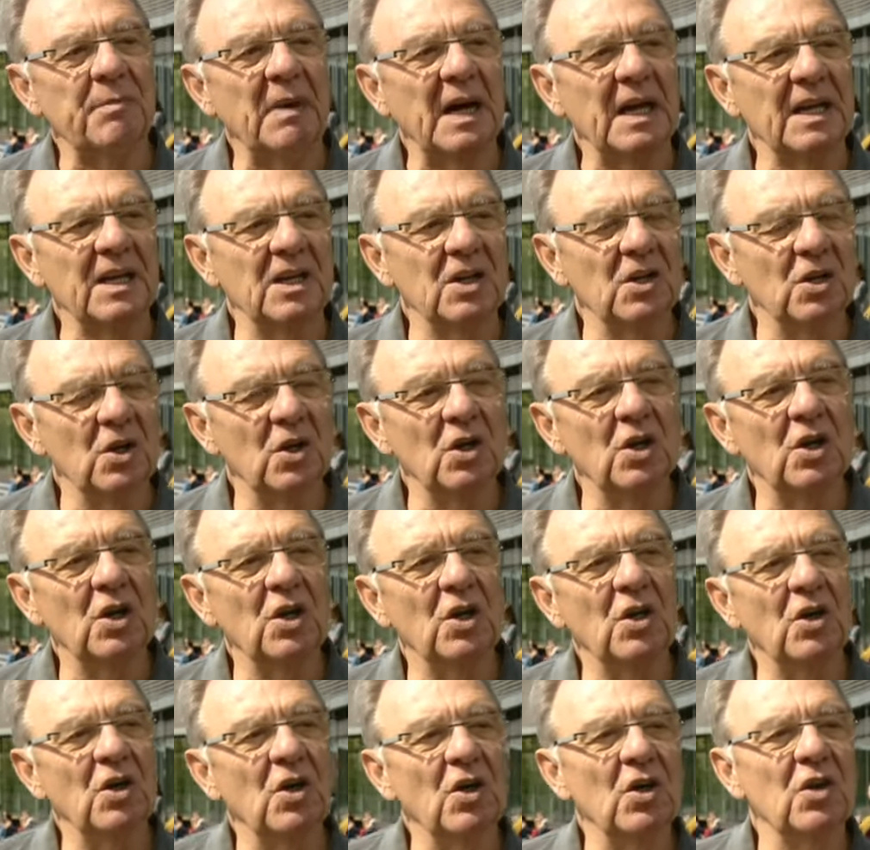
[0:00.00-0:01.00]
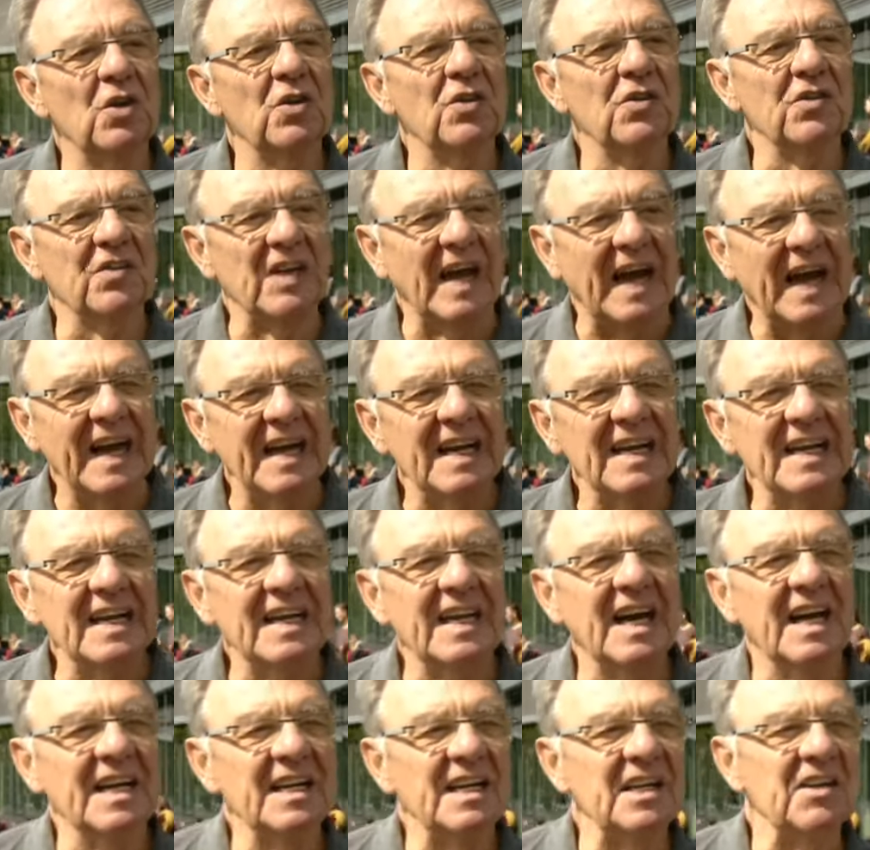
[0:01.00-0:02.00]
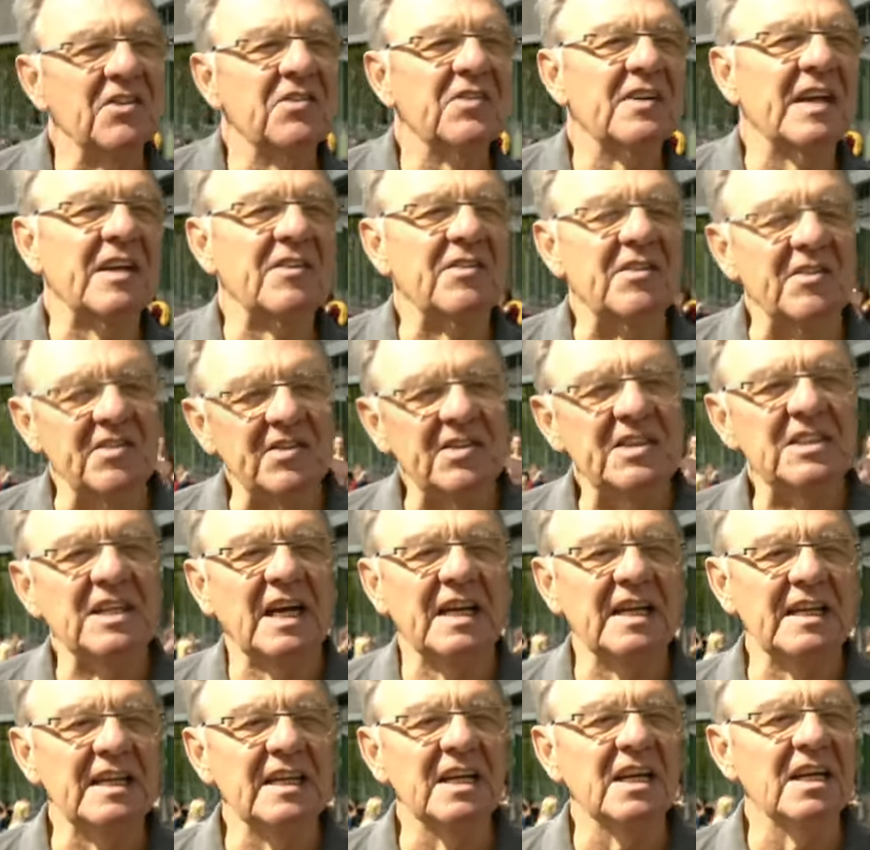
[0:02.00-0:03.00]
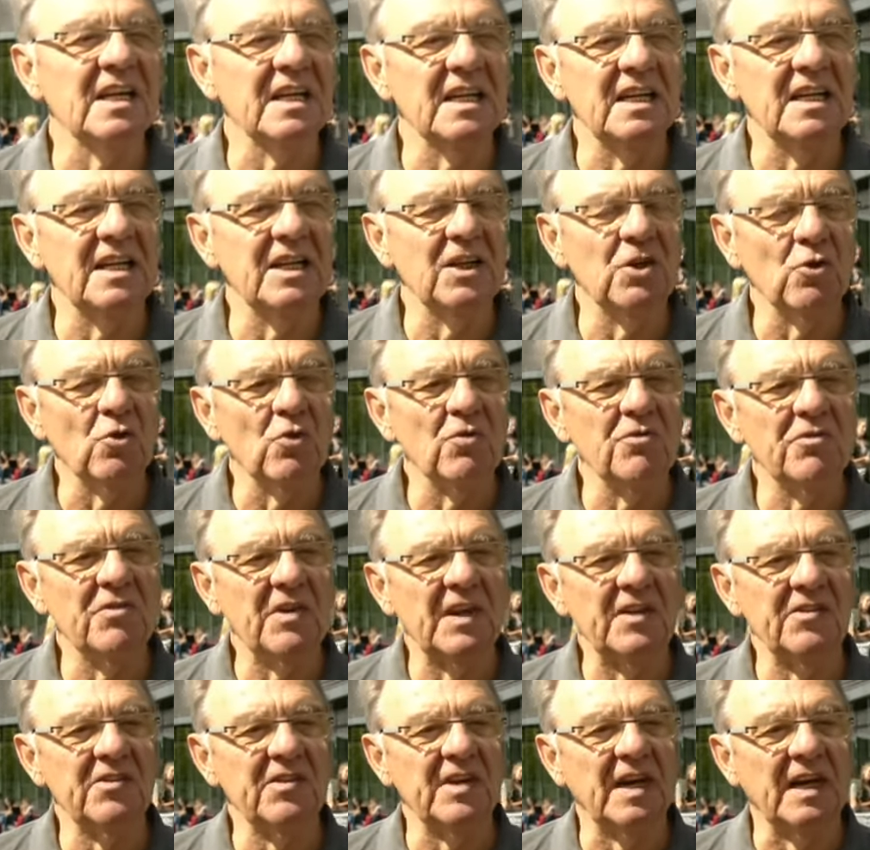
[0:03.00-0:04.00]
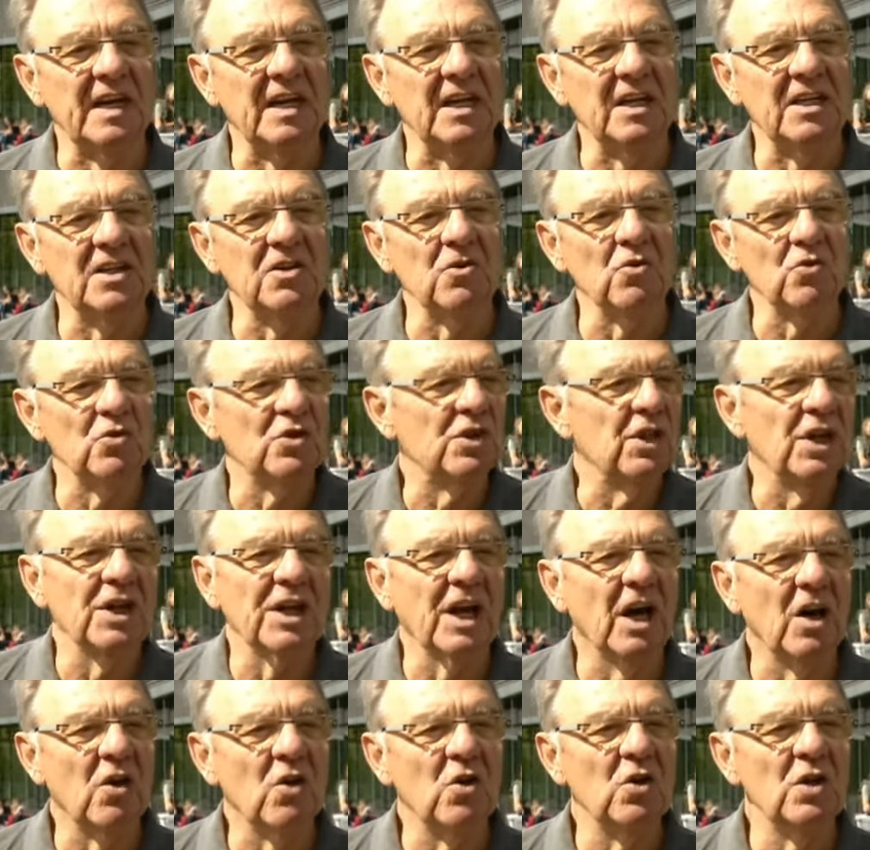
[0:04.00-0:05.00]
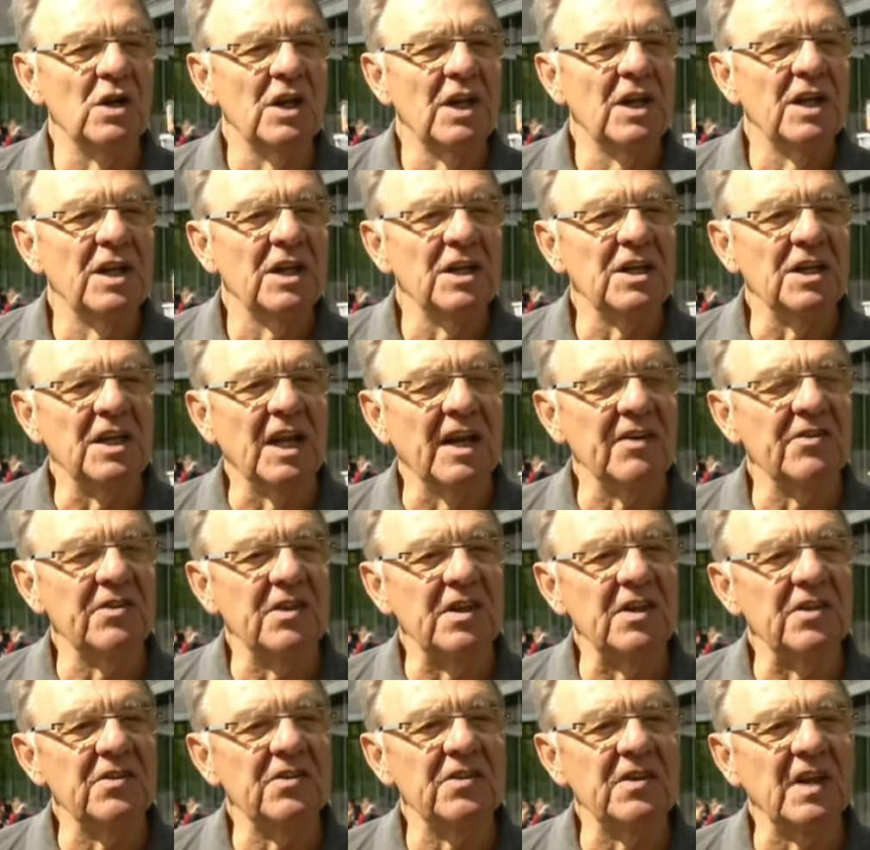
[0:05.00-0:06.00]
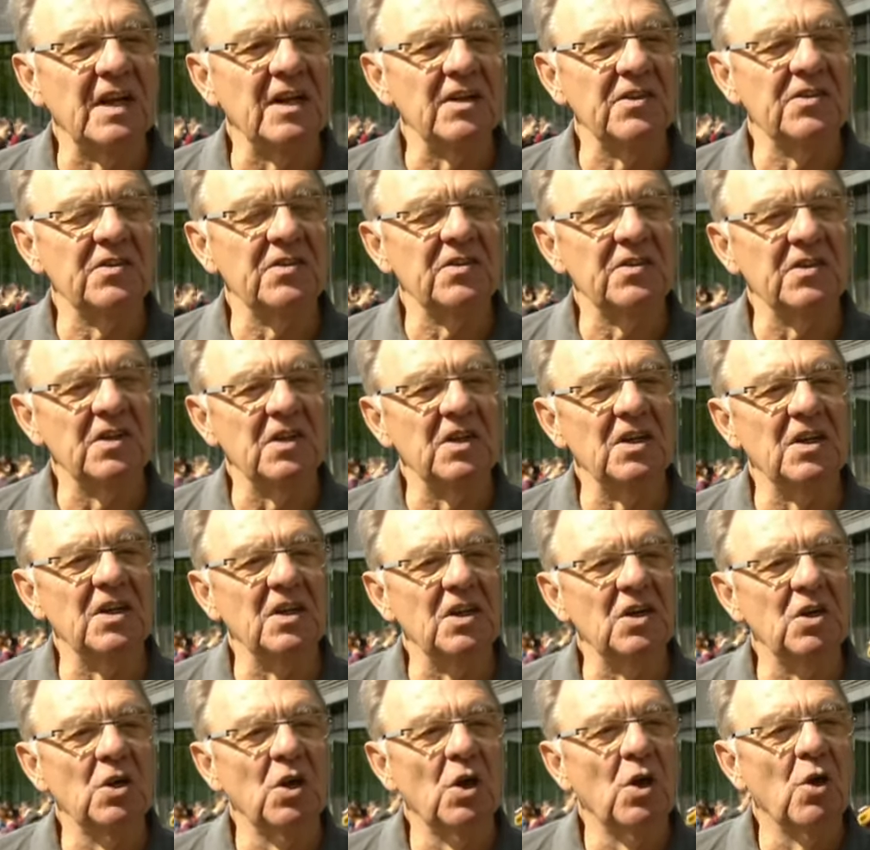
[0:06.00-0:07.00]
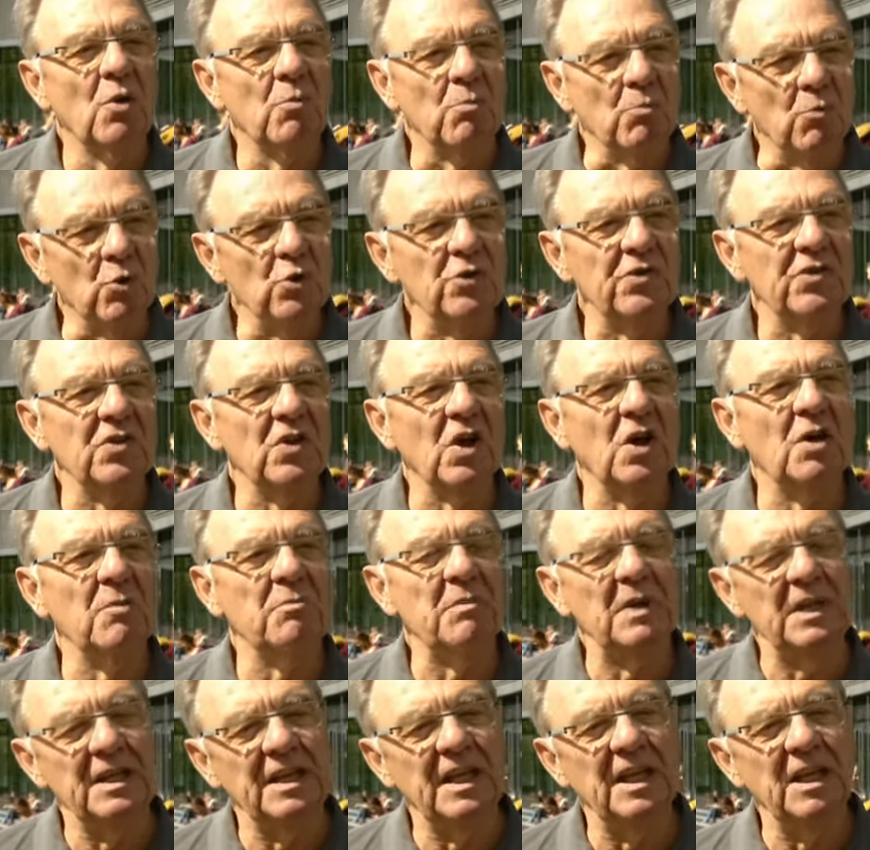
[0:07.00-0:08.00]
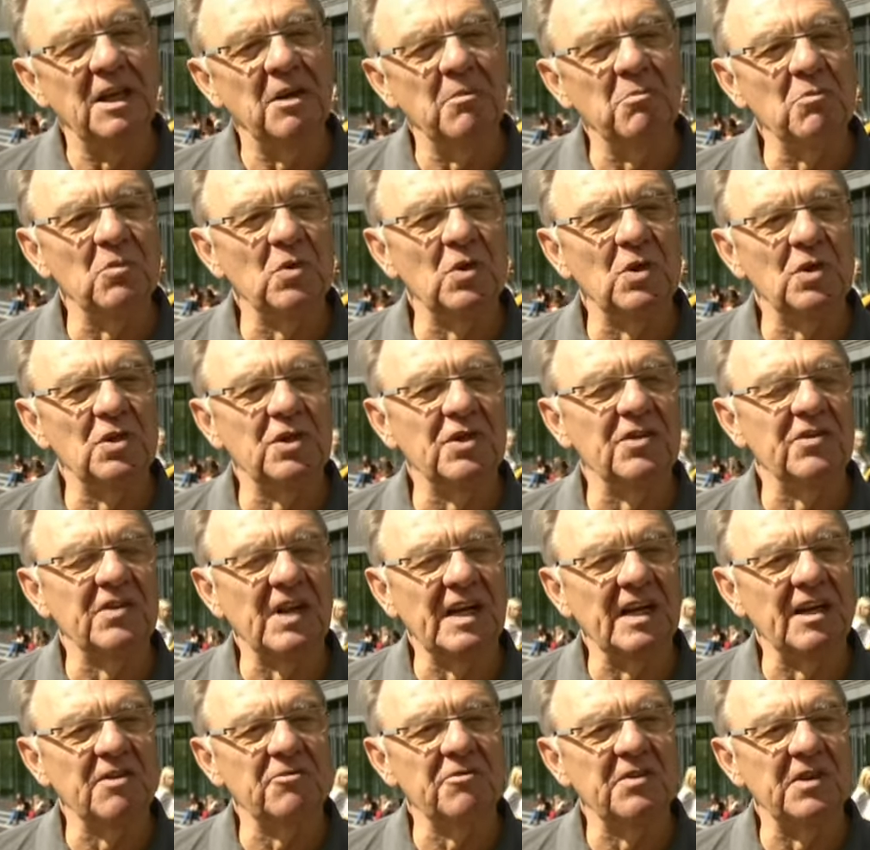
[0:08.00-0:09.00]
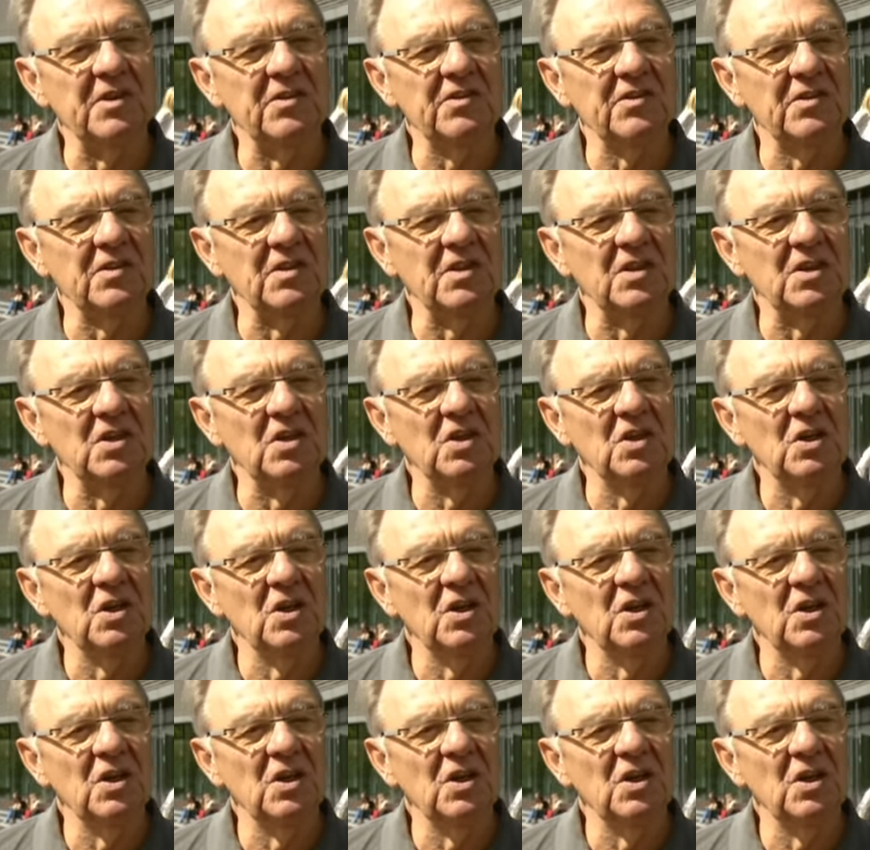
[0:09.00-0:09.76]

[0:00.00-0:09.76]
man äh, sagen kann, ist, dass sie sich an ihrer Religion festhalten. Und genau das ist das äh, Muster, mit dem die Salafisten